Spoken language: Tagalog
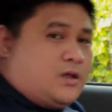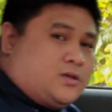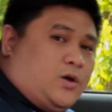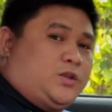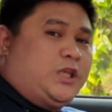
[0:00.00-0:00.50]

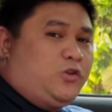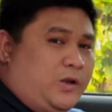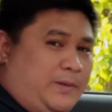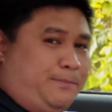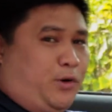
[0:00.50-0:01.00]
So, dito
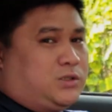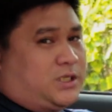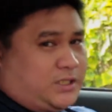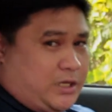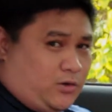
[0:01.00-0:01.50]
naman po
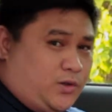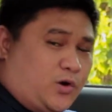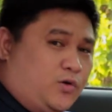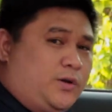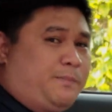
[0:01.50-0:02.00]
sa second
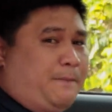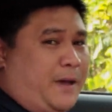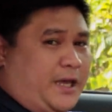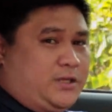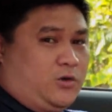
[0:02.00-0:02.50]
row,
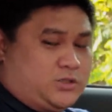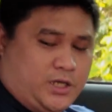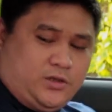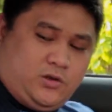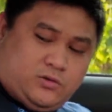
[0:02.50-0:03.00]
ipapakita ko sa
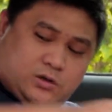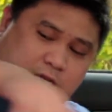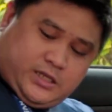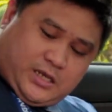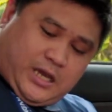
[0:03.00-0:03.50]
inyo yung
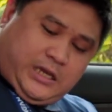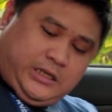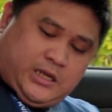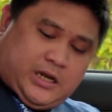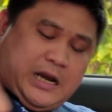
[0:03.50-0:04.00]
kanyang
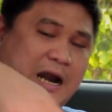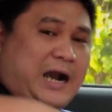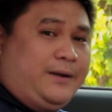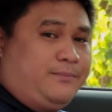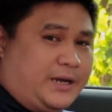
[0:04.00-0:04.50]

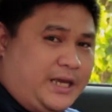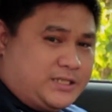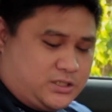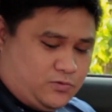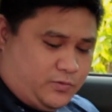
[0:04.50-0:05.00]

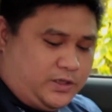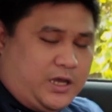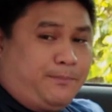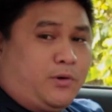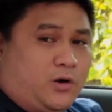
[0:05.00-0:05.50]
armrest with
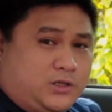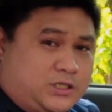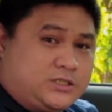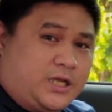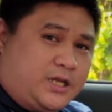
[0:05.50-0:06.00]
cup
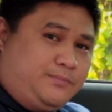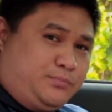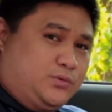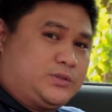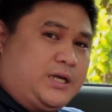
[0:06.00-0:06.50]
holders na rin
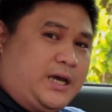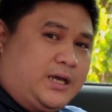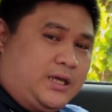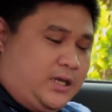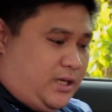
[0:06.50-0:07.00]
po siya.
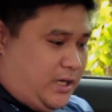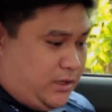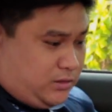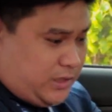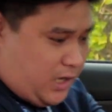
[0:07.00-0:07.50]

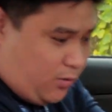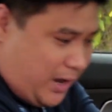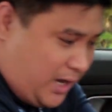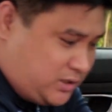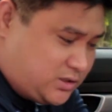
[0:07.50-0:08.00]
At
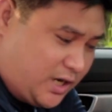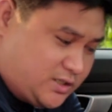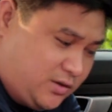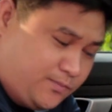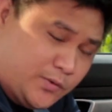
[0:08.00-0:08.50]
dalawang
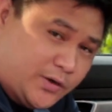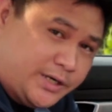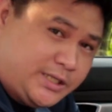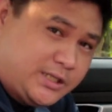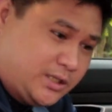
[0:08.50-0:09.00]
charging
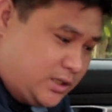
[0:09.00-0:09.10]
port,